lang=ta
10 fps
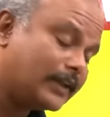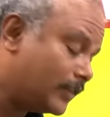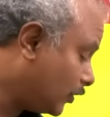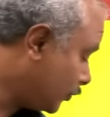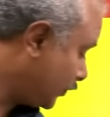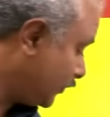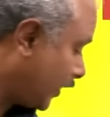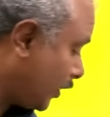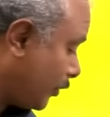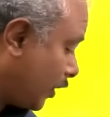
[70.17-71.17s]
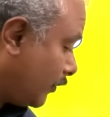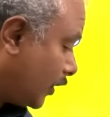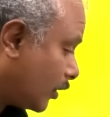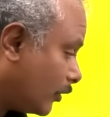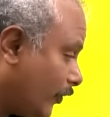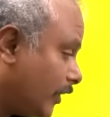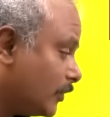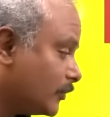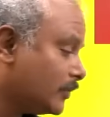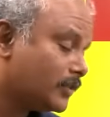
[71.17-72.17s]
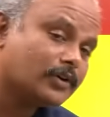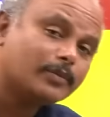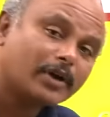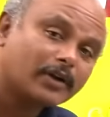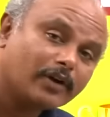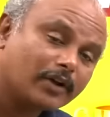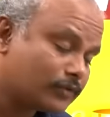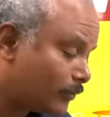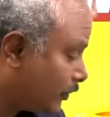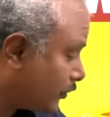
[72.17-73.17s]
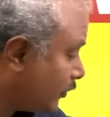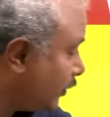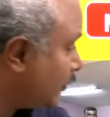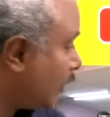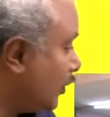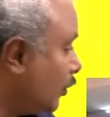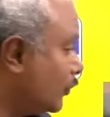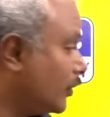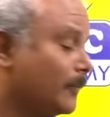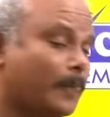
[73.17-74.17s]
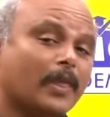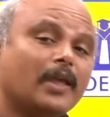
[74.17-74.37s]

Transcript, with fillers: டென் தௌசண்ட் செகண்ட் மார்க் வாங்குறவங்களுக்கு ஃபைவ் தௌசண்ட் தேர்ட் மார்க் வாங்குற ஸ்டூடெண்ட்ஸ்க்கு வந்து த்ரீ தௌசண்ட்